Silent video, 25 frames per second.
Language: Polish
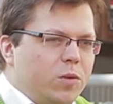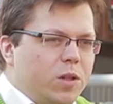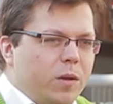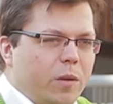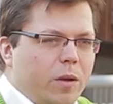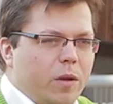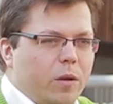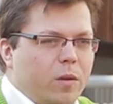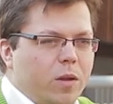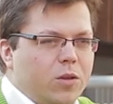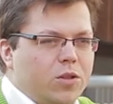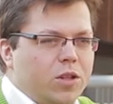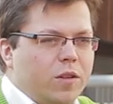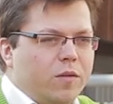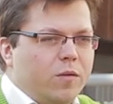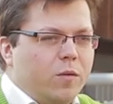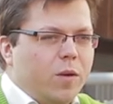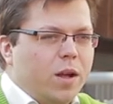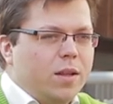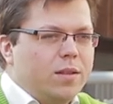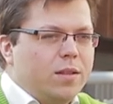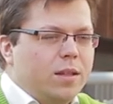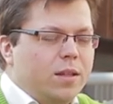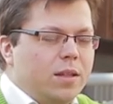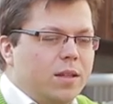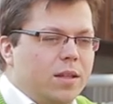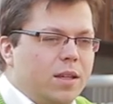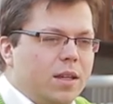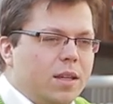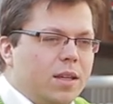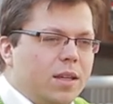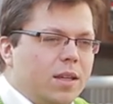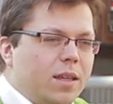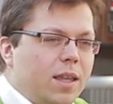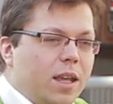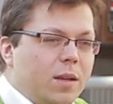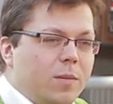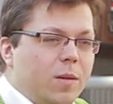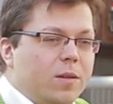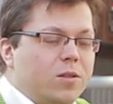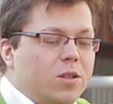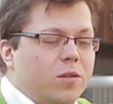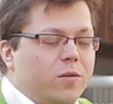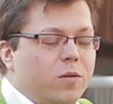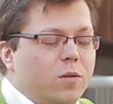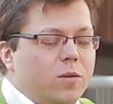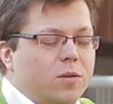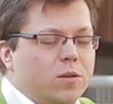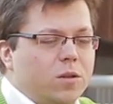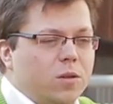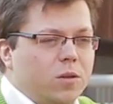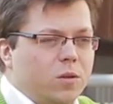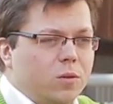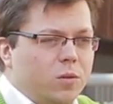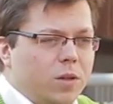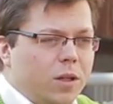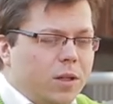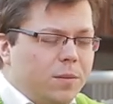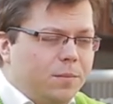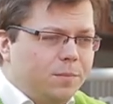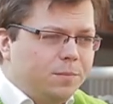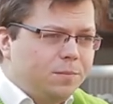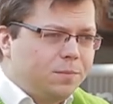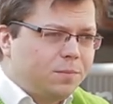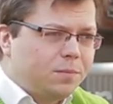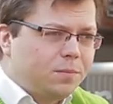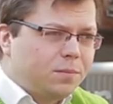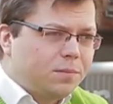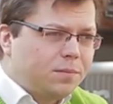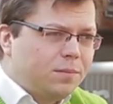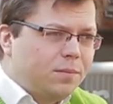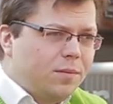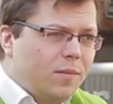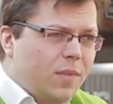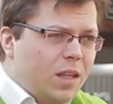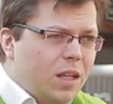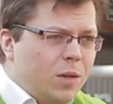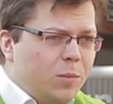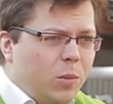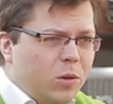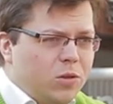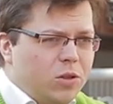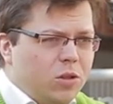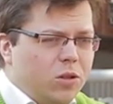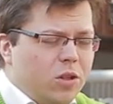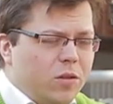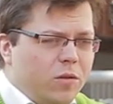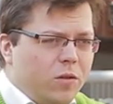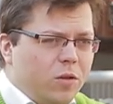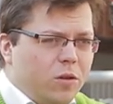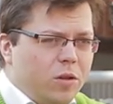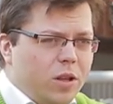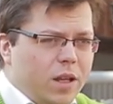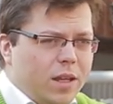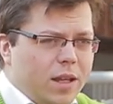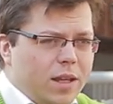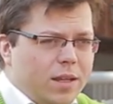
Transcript: działają nasze władze, jak miasto funkcjonuje, i po co ono w ogóle